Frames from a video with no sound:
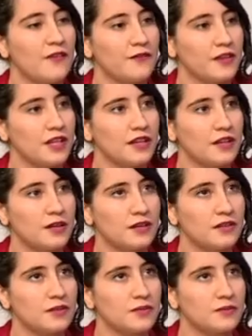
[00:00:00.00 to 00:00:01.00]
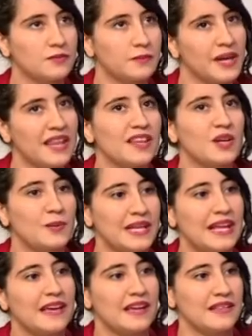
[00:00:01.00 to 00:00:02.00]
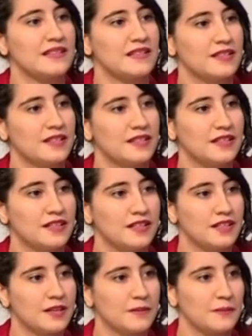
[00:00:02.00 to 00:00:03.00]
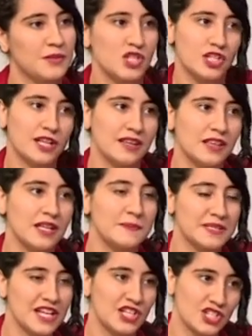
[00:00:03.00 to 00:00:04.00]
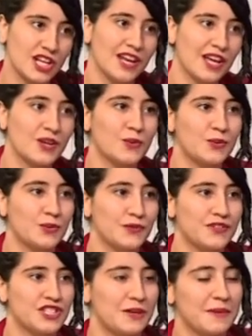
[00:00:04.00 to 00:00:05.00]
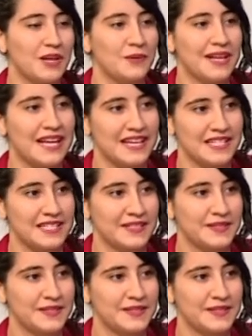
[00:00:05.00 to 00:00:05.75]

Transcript: في آه، بعض الولايات مش الكثير بصح ان شاء الله يكونوا في جميع الولايات